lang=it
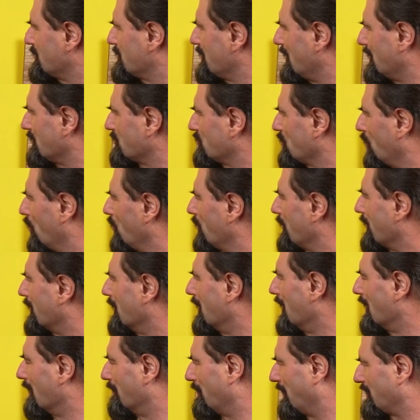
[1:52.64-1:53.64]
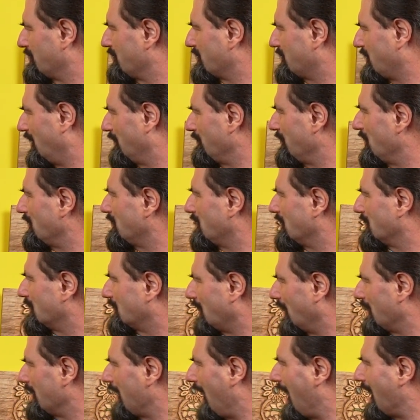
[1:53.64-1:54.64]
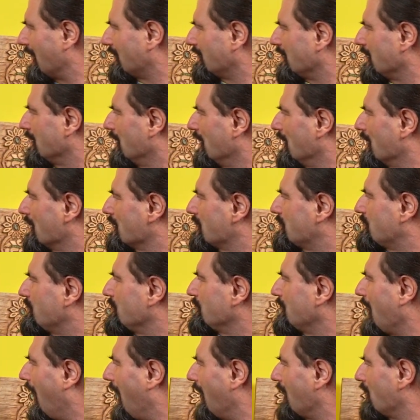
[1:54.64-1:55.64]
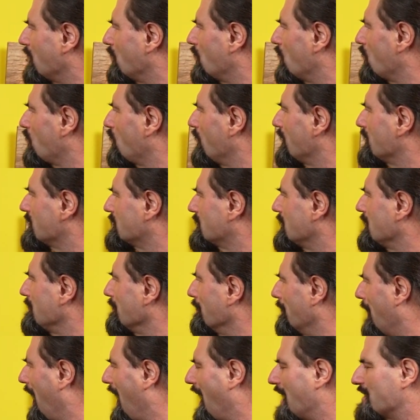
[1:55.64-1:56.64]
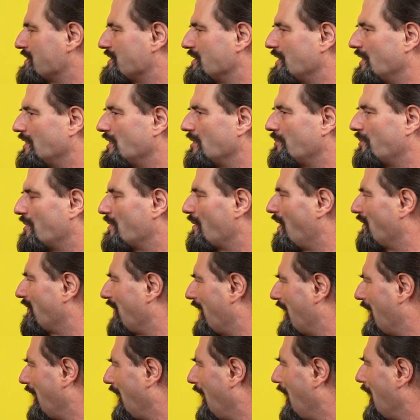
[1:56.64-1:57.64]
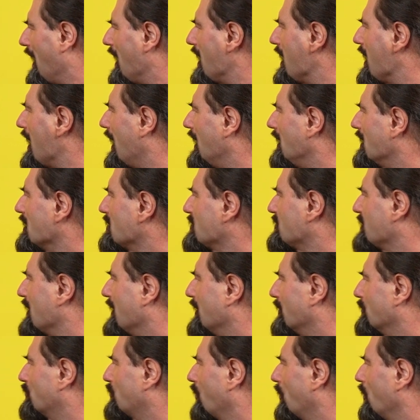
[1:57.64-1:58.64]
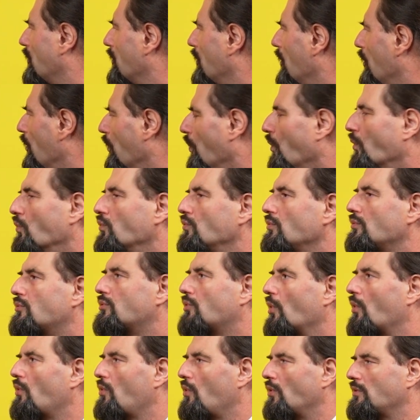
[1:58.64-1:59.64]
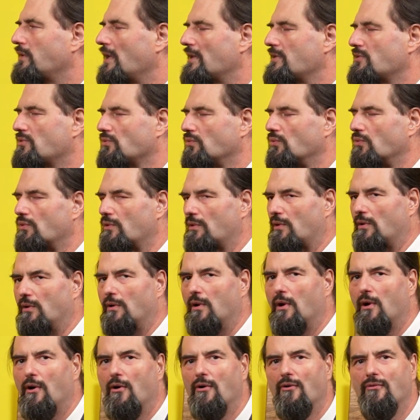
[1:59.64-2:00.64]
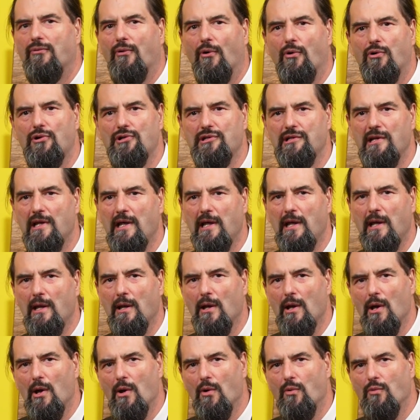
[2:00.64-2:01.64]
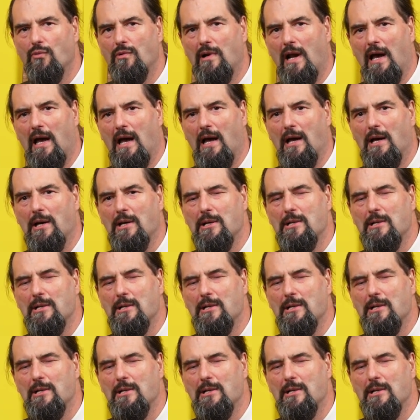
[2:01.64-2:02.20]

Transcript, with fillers: girasoli magistralmente tagliati ci danno questa immagine di primavera e al centro un tocco d'azzurro, forse una